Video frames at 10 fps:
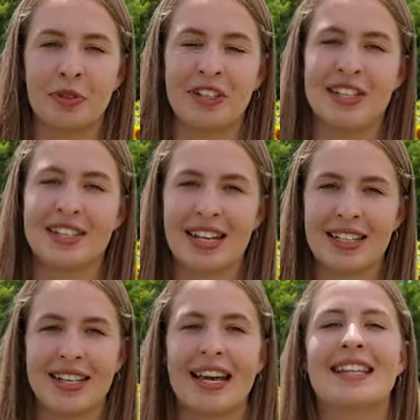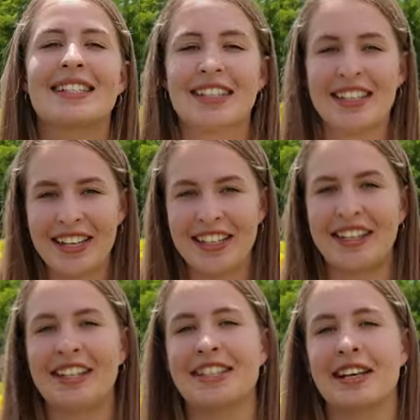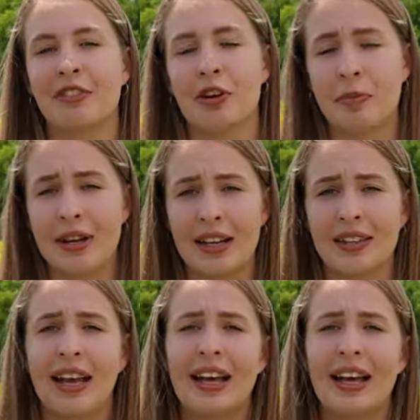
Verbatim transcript: бутонизации сохранить листовой аппарат